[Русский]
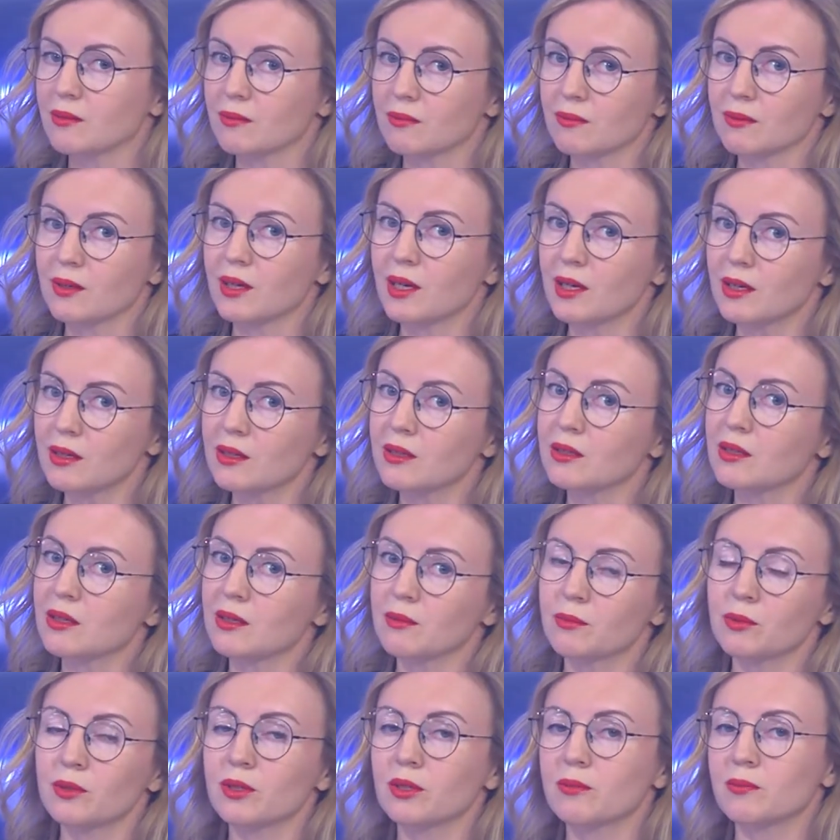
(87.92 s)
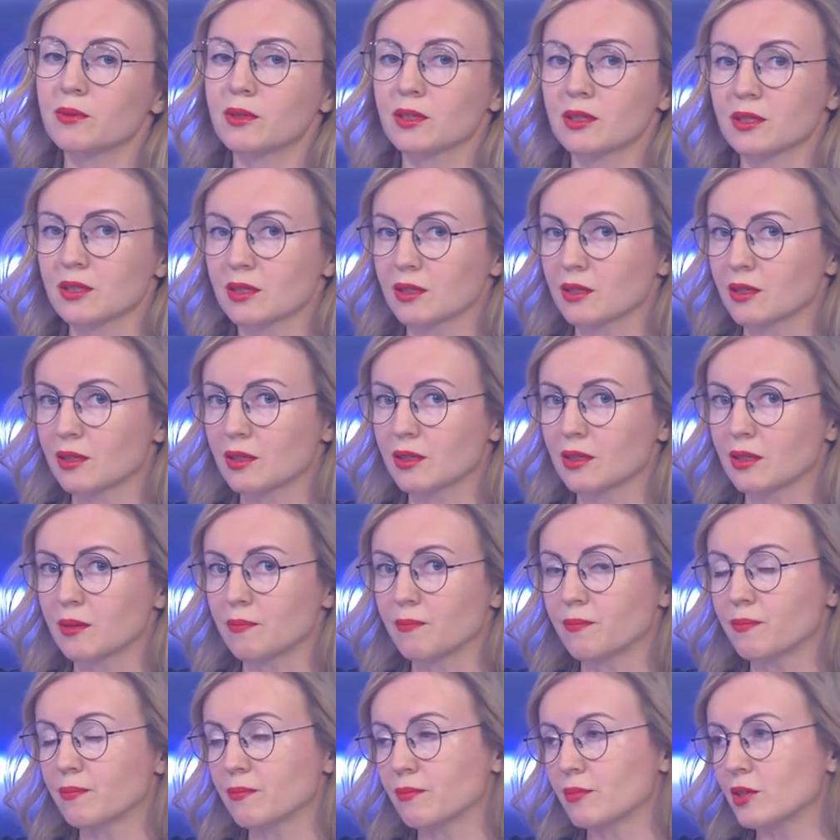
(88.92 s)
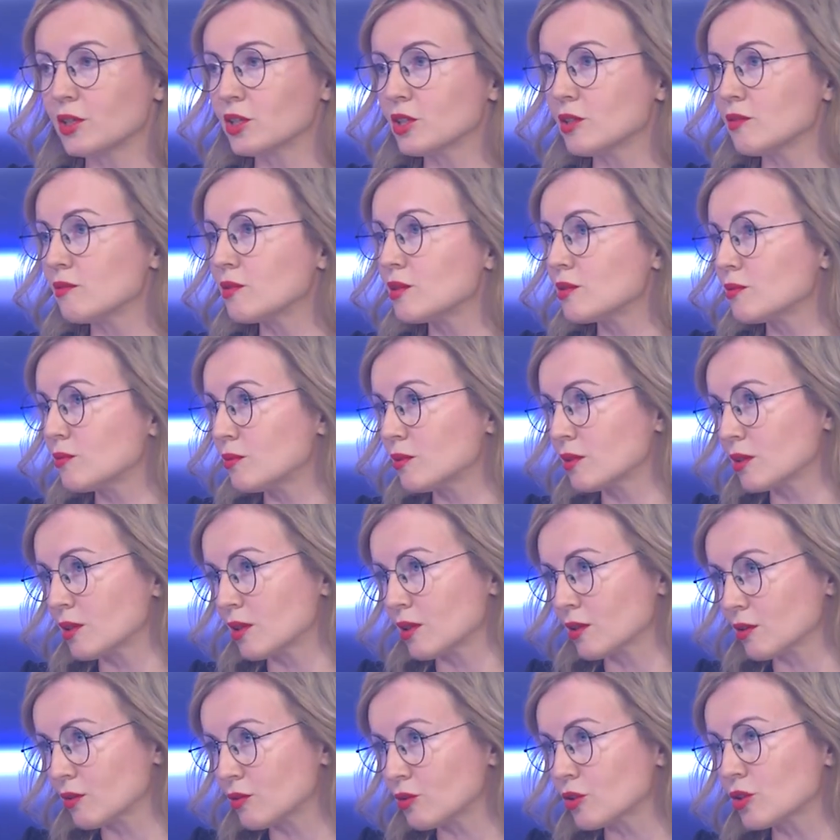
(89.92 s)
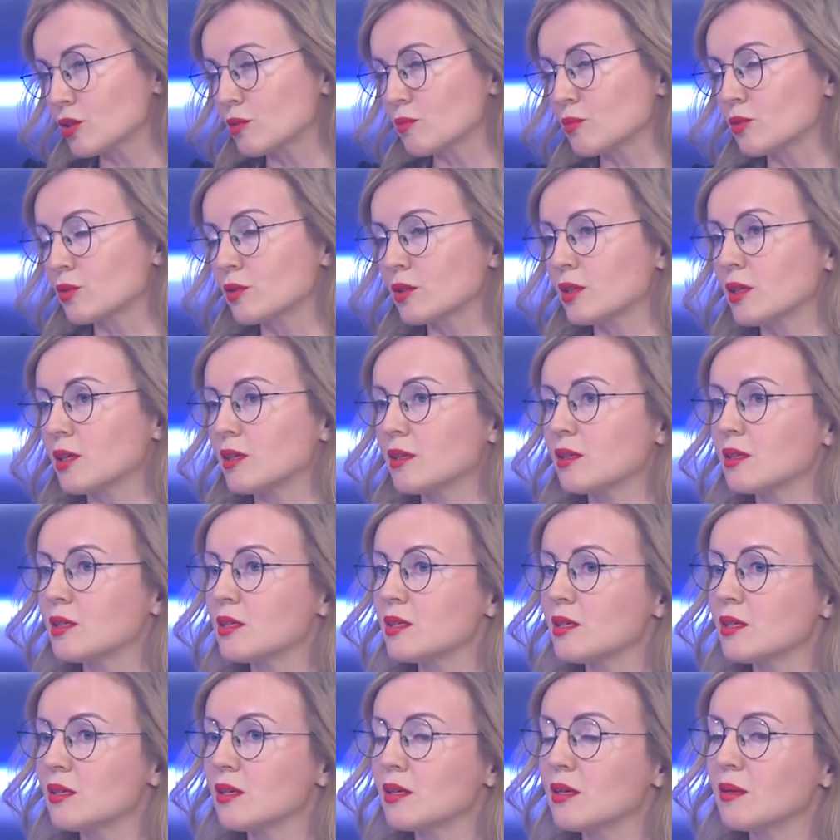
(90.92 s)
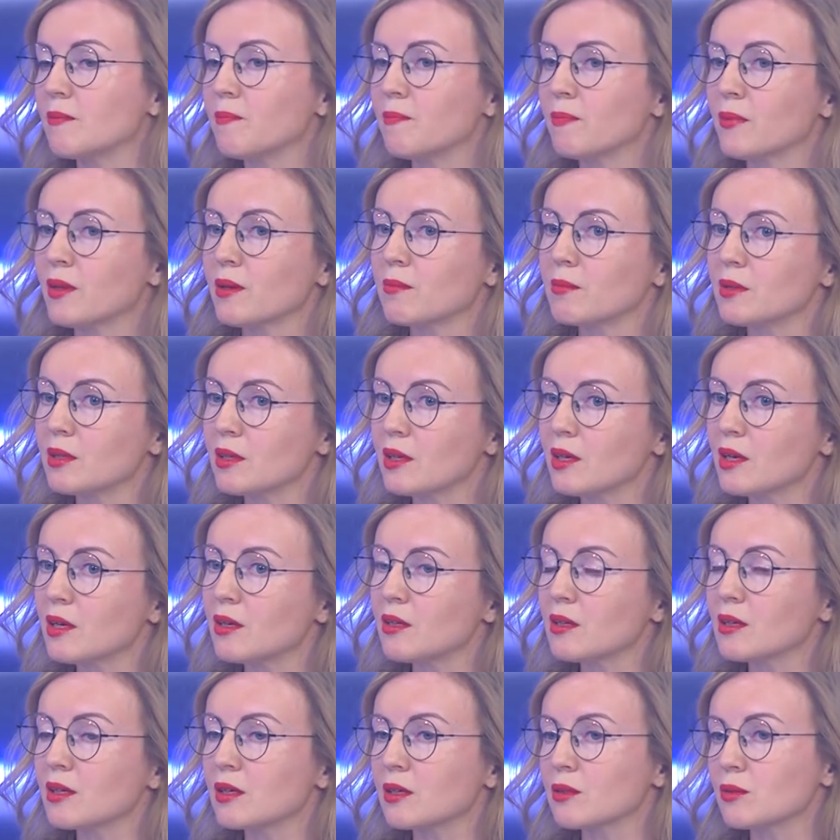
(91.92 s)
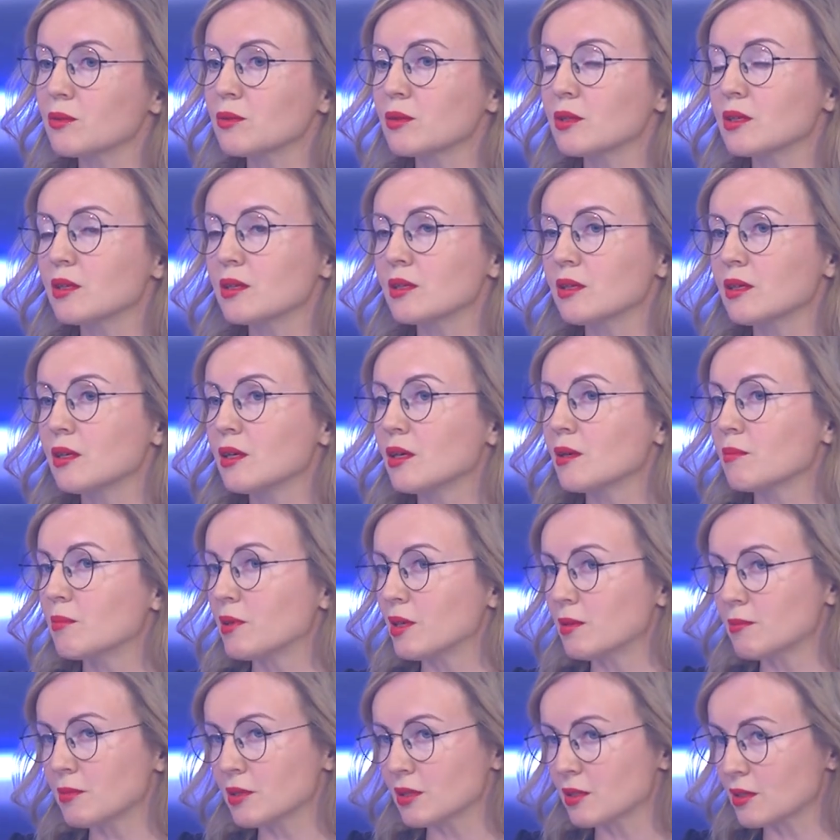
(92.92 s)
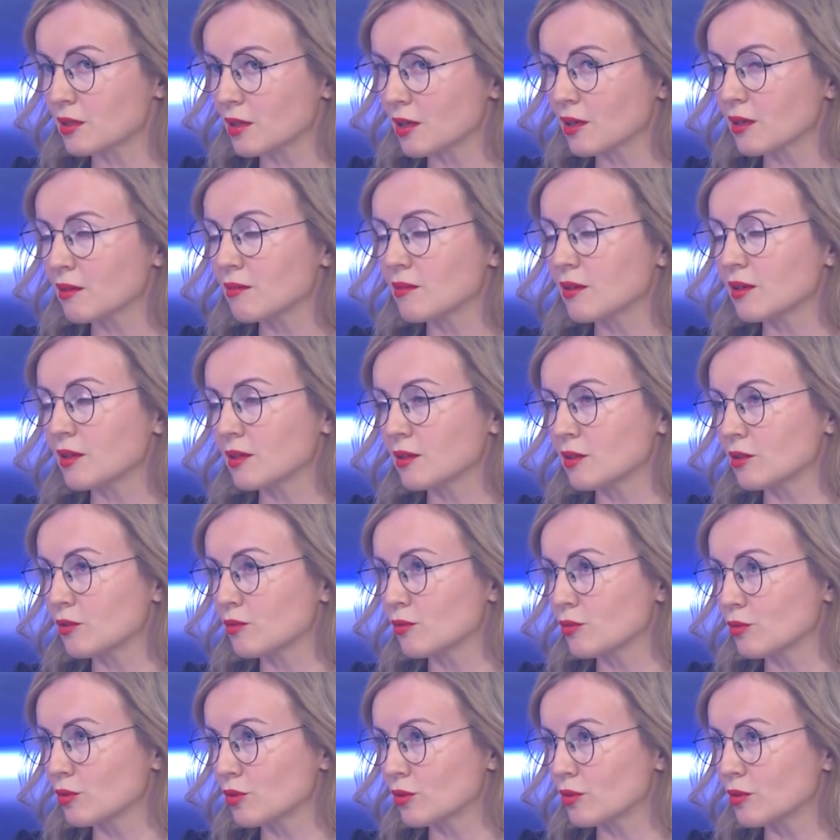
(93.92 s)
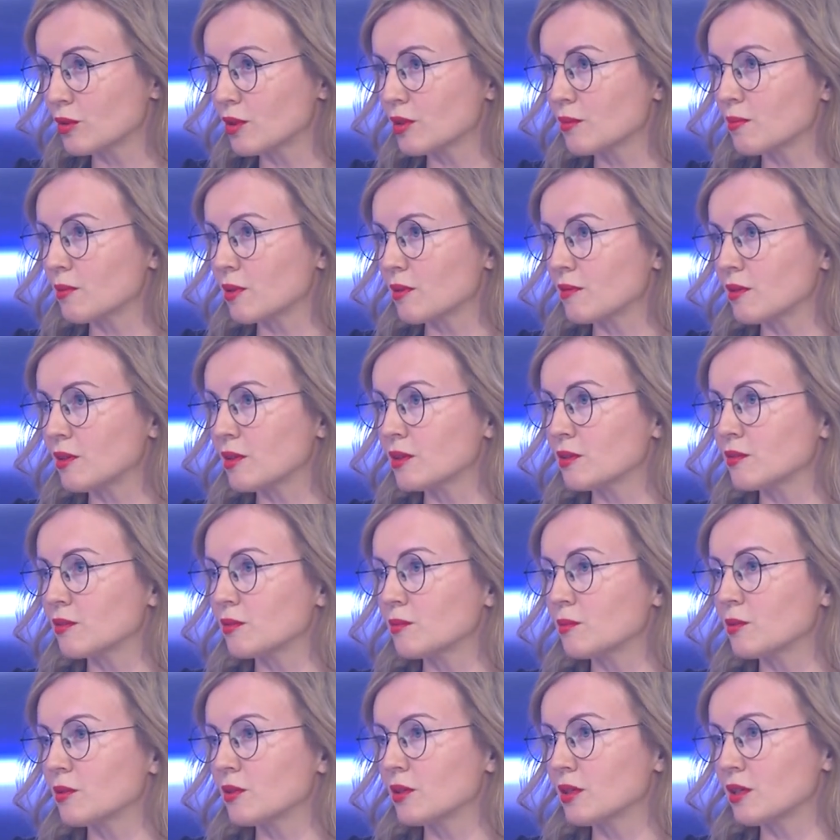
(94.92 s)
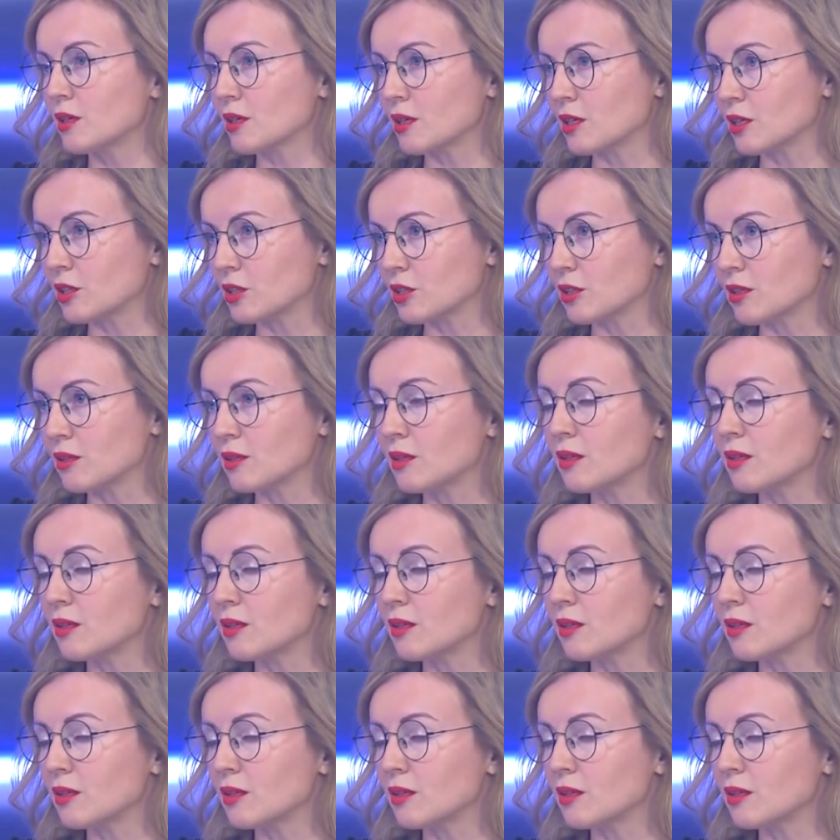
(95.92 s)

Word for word: Как эта работа происходила? Прежде всего, к неотложным суды относили материалы, которые прямо затрагивали конституционные права и свободы граждан.